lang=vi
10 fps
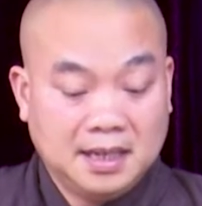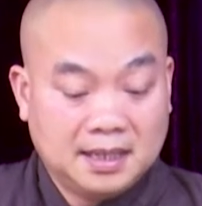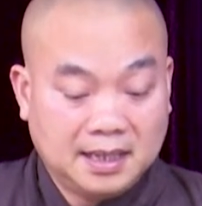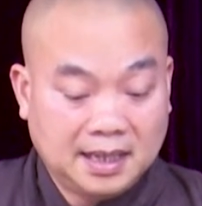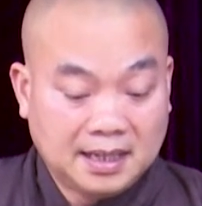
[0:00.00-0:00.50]

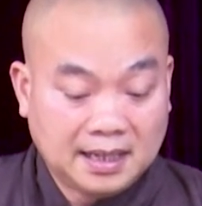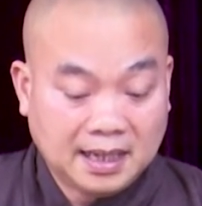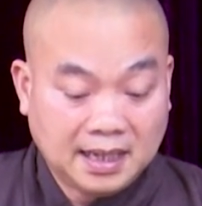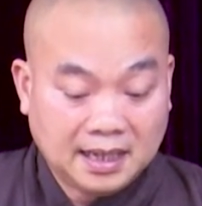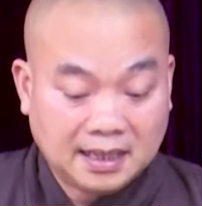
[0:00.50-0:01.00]
lắng
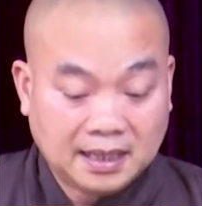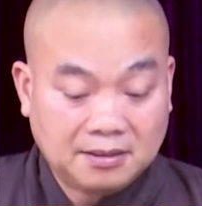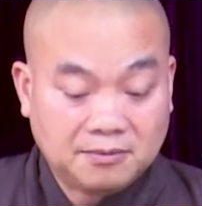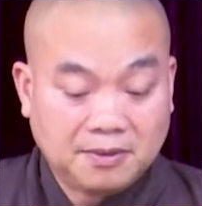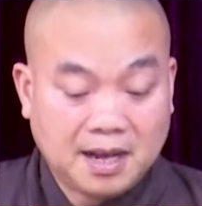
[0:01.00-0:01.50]
nghe
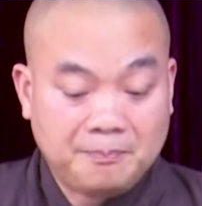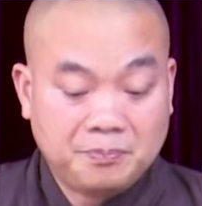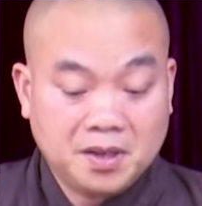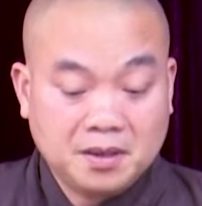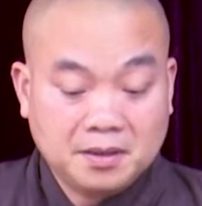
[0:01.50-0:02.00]
chánh pháp
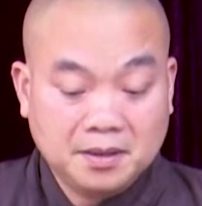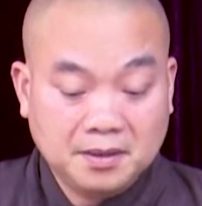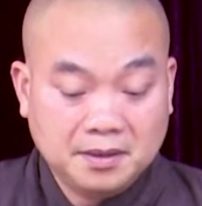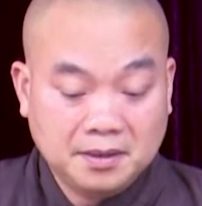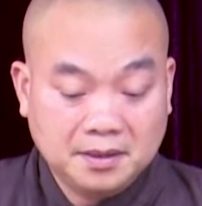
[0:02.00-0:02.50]

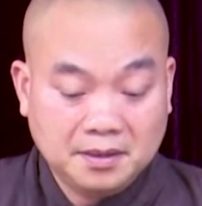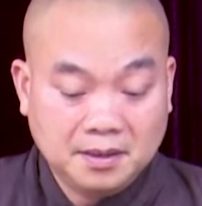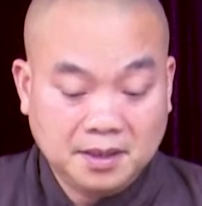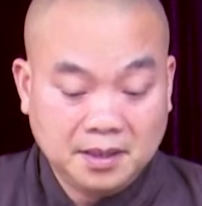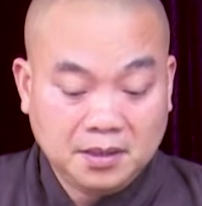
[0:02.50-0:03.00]
như
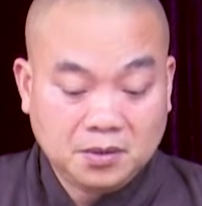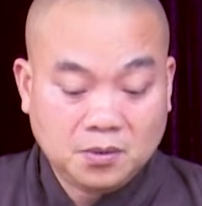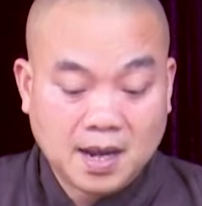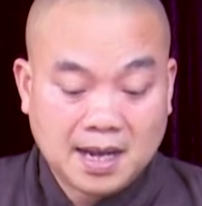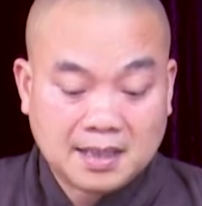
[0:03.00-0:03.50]
lý
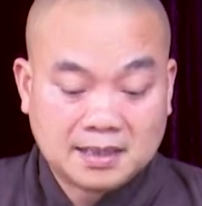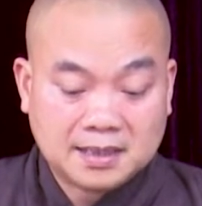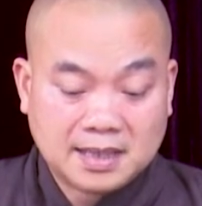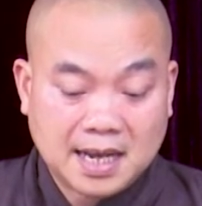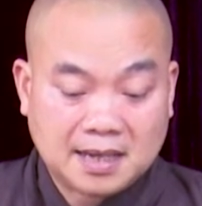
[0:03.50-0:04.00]
quán
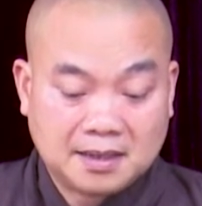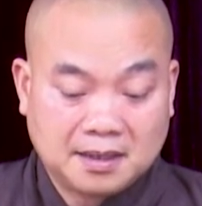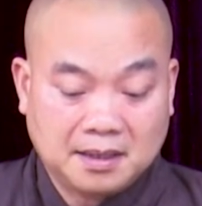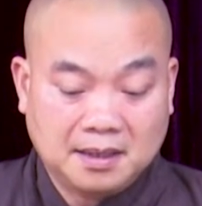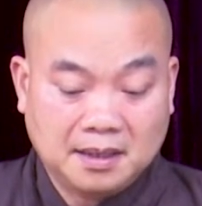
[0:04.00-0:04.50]
sát
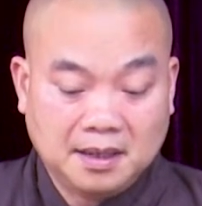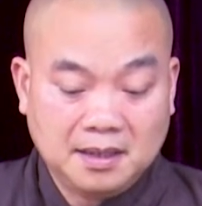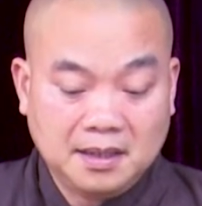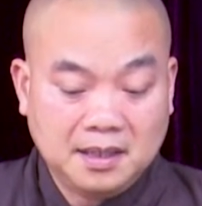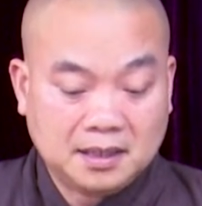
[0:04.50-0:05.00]
nghĩa
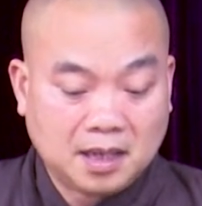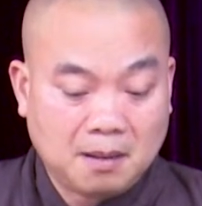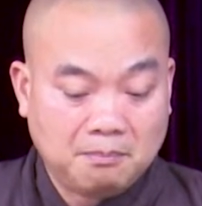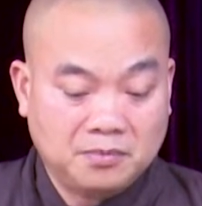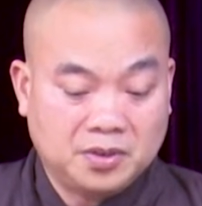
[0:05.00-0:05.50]
lý
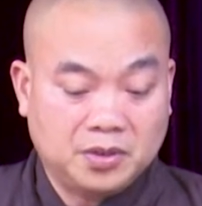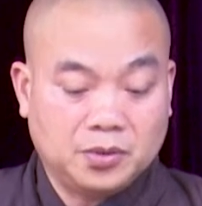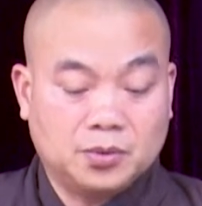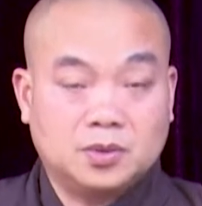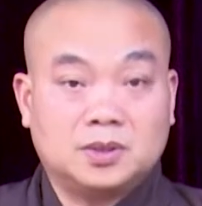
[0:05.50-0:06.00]
thâm
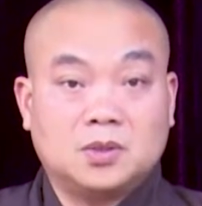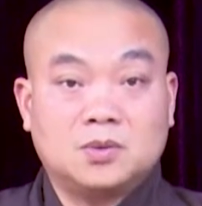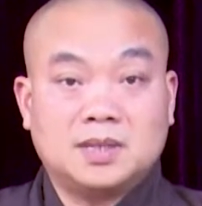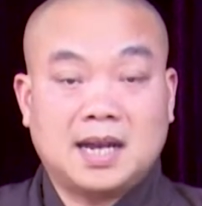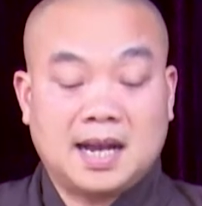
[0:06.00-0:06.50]
diệu sâu
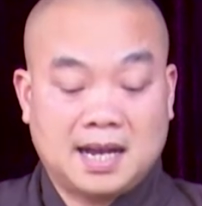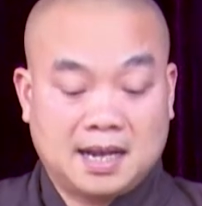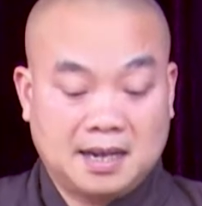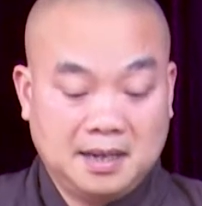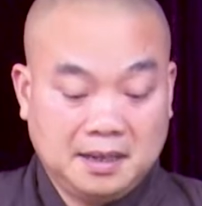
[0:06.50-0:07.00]
xa
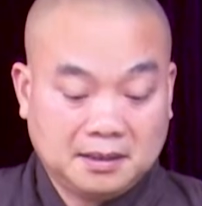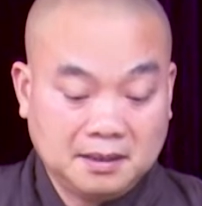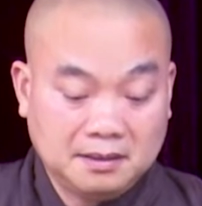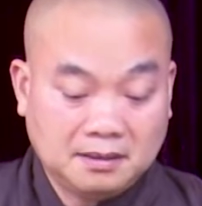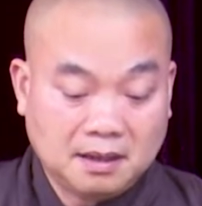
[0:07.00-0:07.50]

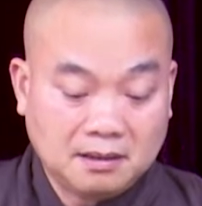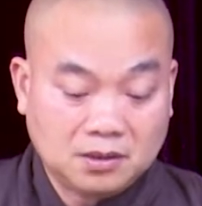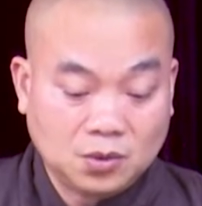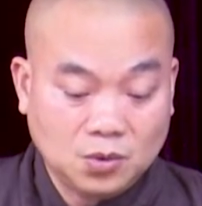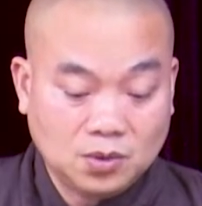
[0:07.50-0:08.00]
tinh tấn
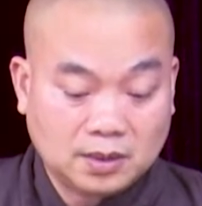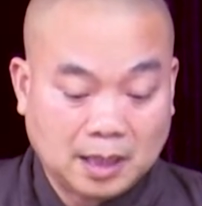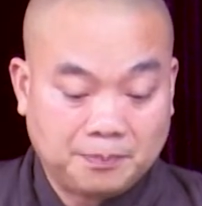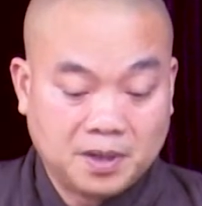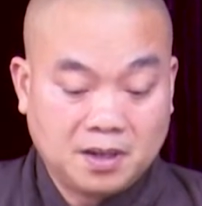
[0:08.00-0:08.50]
tu
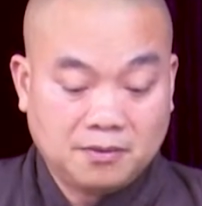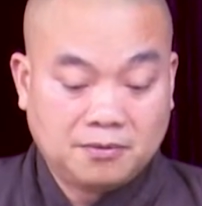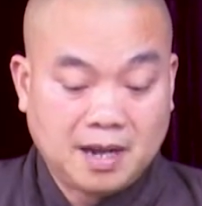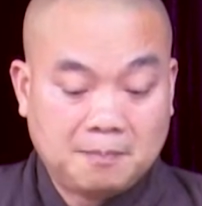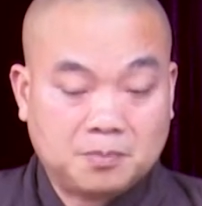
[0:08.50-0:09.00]
tập
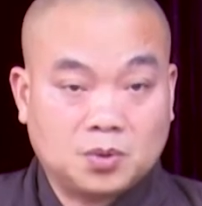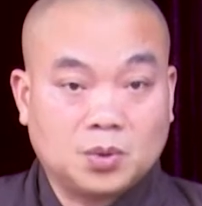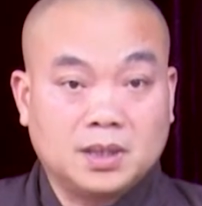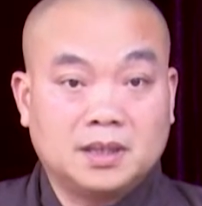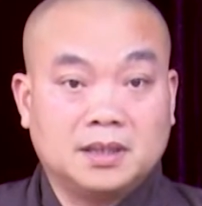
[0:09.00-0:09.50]
pháp
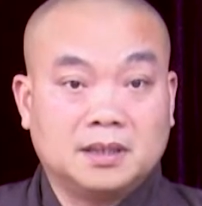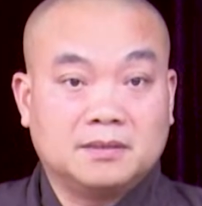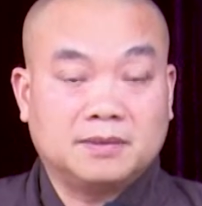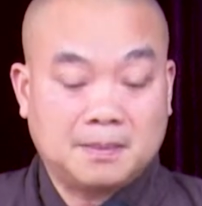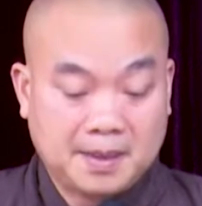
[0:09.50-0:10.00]
tùy
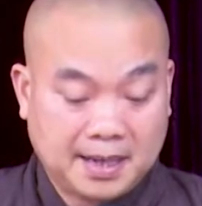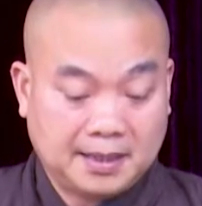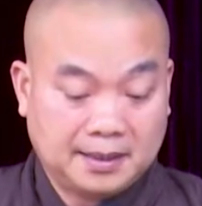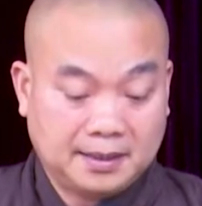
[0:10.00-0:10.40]
pháp hành